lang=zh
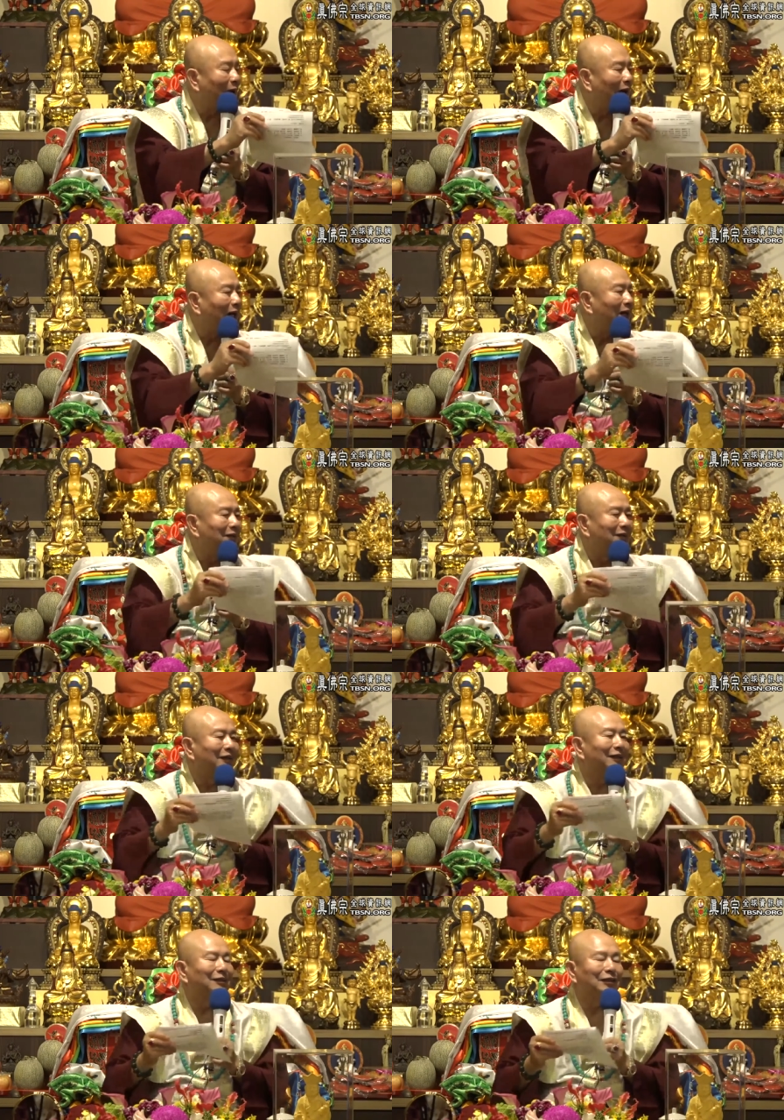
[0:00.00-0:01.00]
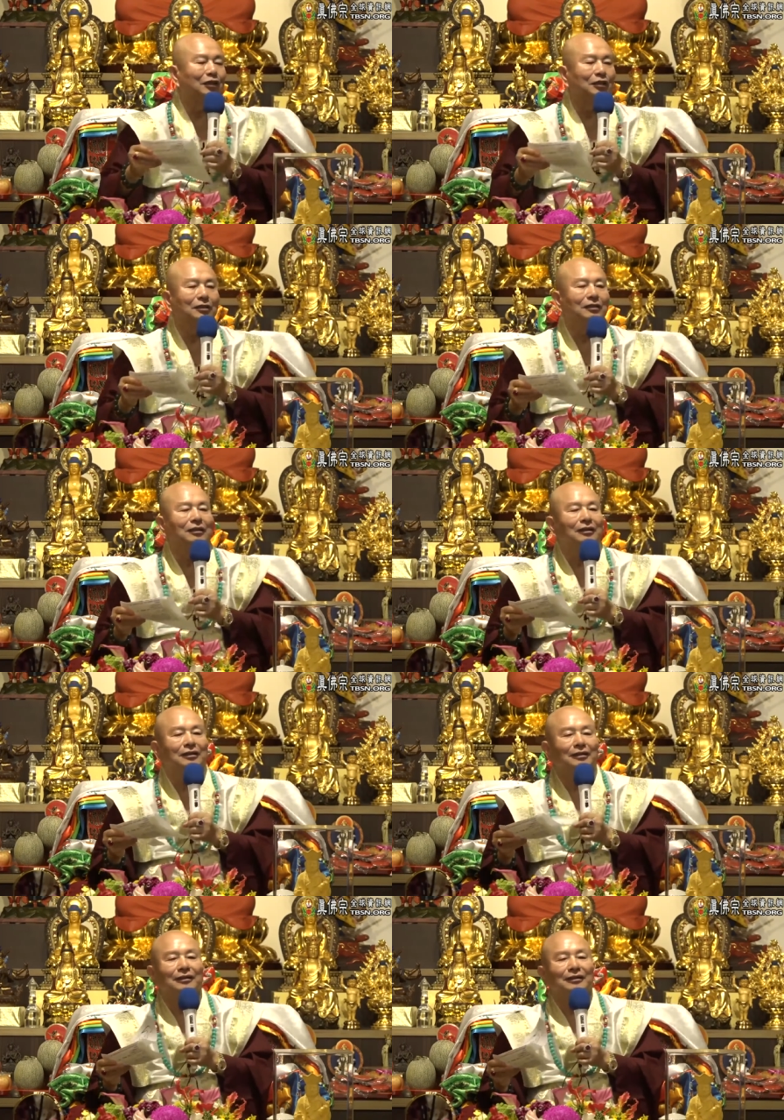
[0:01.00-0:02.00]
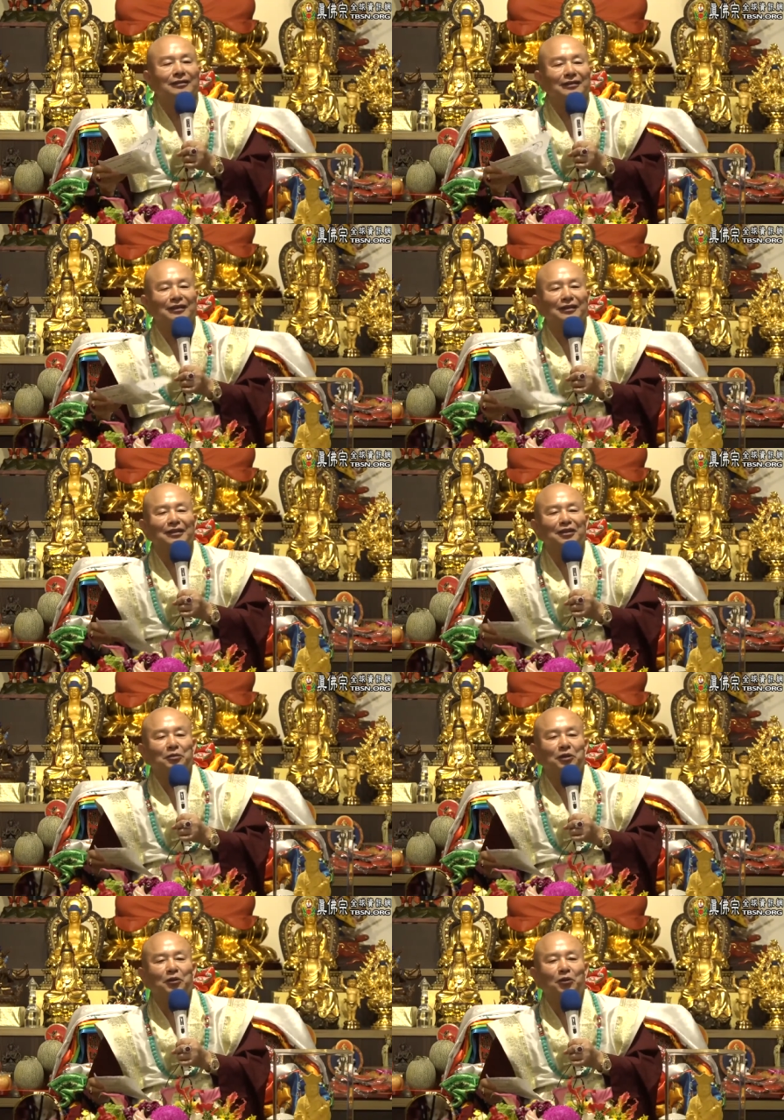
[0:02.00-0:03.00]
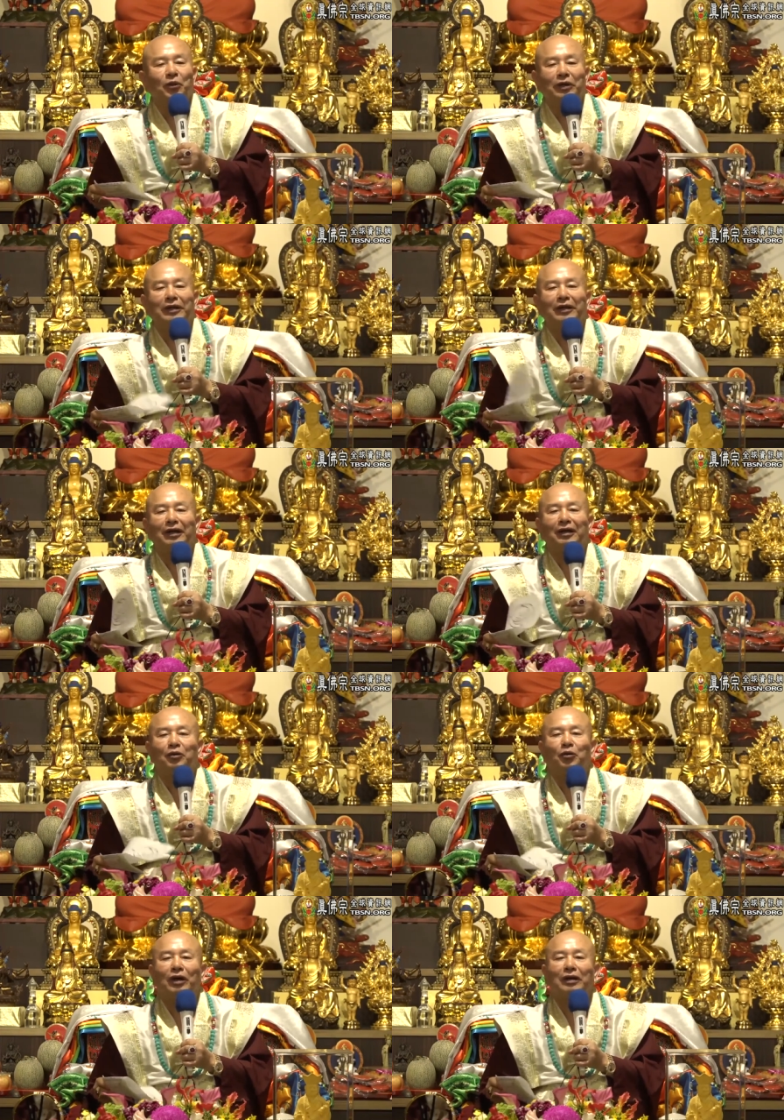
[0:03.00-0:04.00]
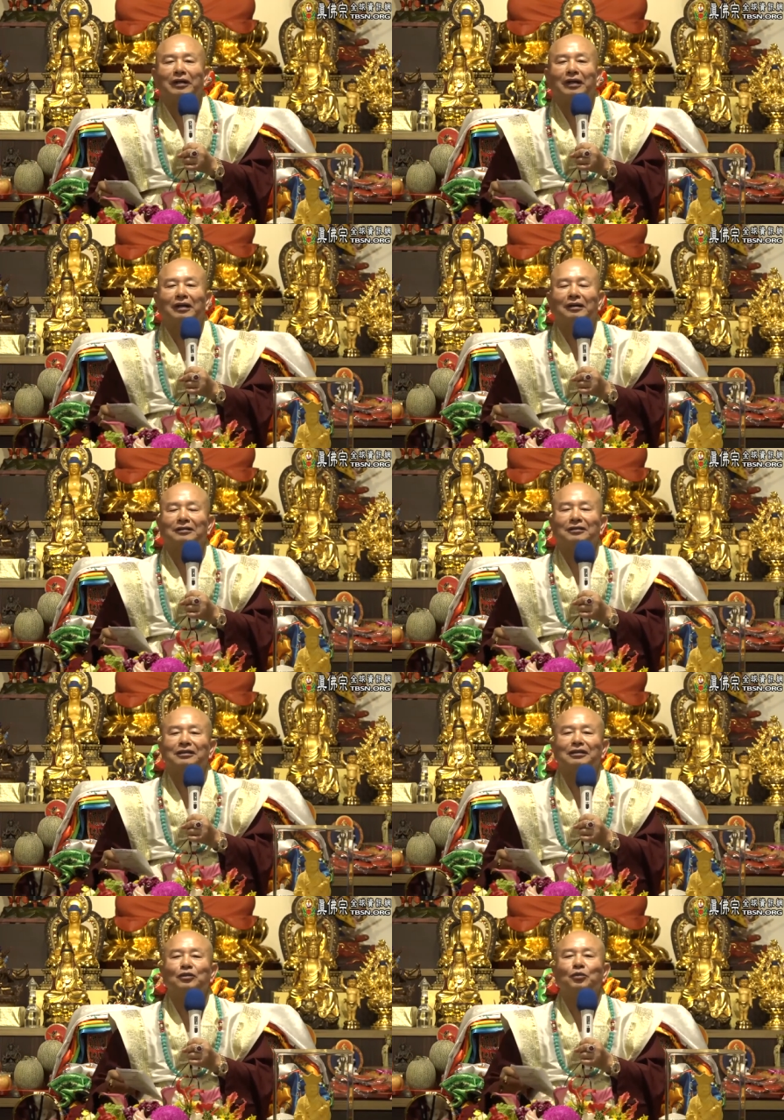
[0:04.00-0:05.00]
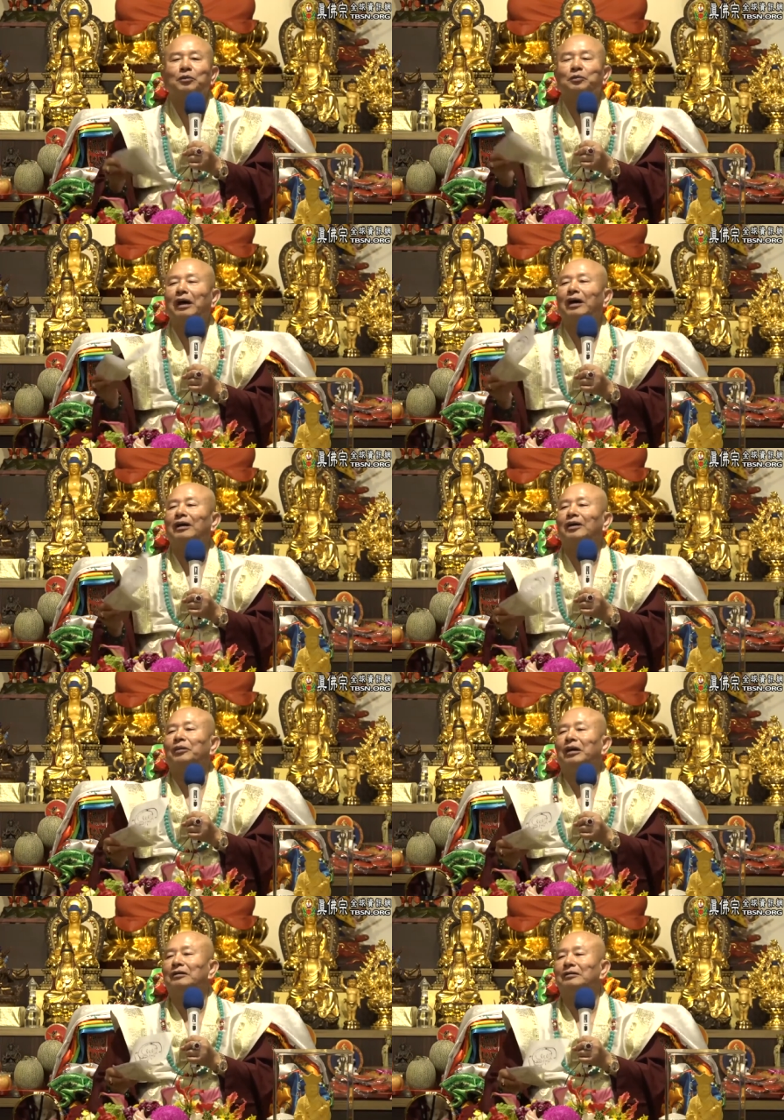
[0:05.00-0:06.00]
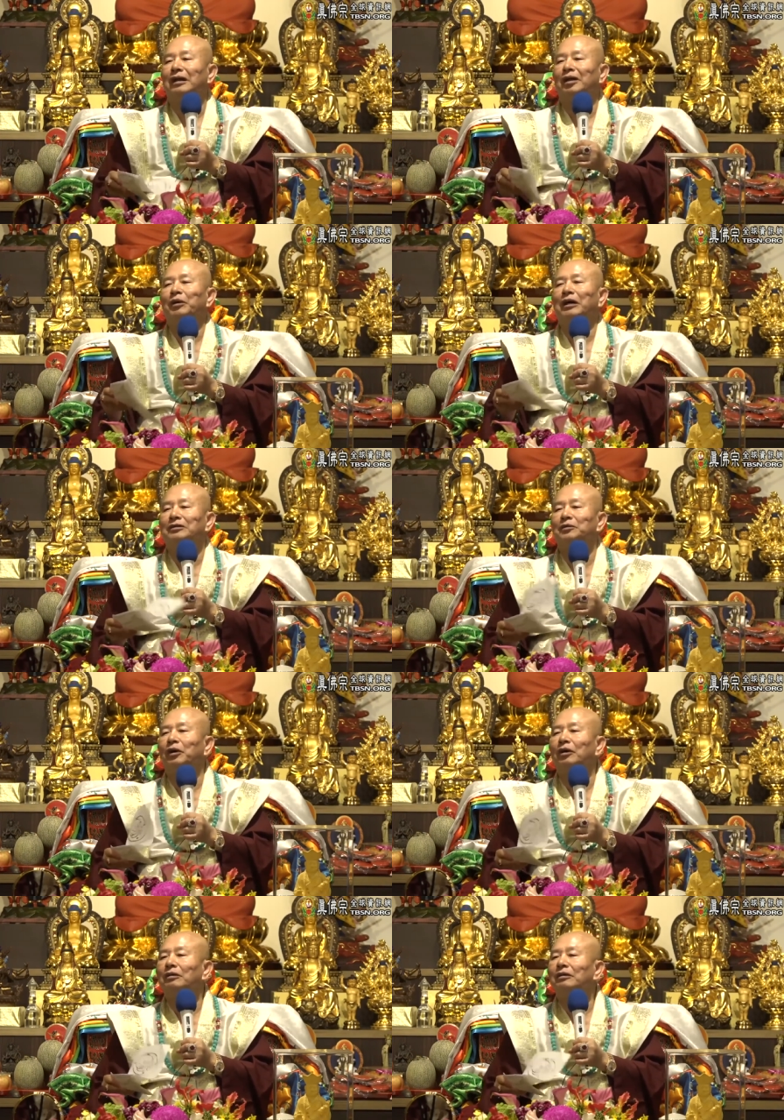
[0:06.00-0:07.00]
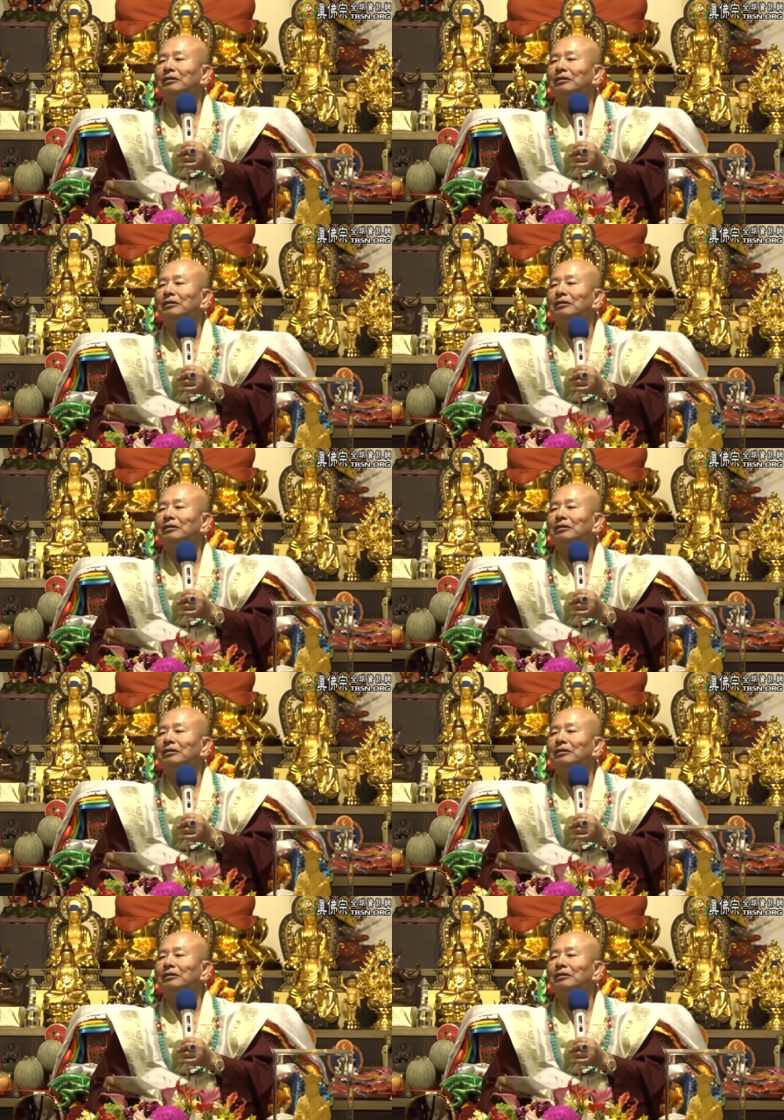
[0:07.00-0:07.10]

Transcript: 怕那些这个这个什么鬼啊、怪啊这些都不怕了嘛？你还怕什么？